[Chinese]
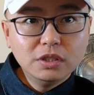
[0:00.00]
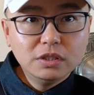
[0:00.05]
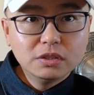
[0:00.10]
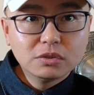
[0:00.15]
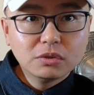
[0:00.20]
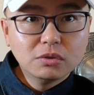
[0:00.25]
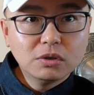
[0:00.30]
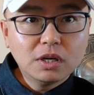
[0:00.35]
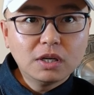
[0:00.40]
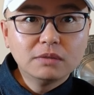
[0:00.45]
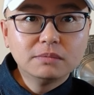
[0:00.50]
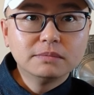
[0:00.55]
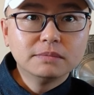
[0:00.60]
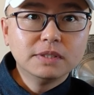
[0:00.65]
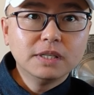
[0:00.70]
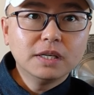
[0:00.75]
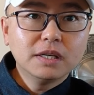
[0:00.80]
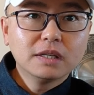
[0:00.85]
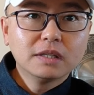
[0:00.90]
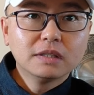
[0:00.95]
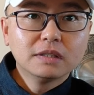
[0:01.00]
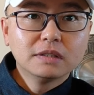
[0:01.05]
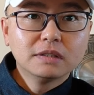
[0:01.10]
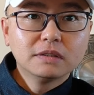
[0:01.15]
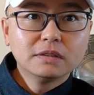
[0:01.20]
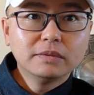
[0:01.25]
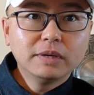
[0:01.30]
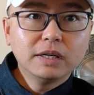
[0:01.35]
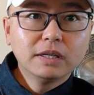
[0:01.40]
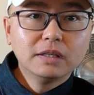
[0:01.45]
一艘航母舰，
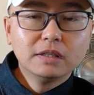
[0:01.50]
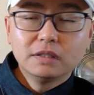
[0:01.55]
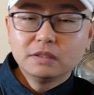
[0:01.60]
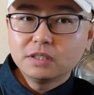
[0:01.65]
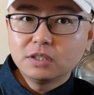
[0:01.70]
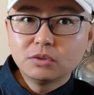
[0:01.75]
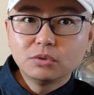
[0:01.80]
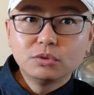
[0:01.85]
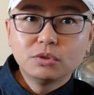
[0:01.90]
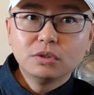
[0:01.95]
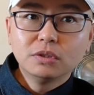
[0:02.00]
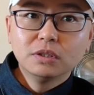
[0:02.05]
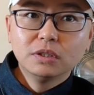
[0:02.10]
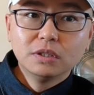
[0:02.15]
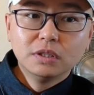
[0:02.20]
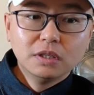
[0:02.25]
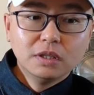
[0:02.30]
对吧？战斗群，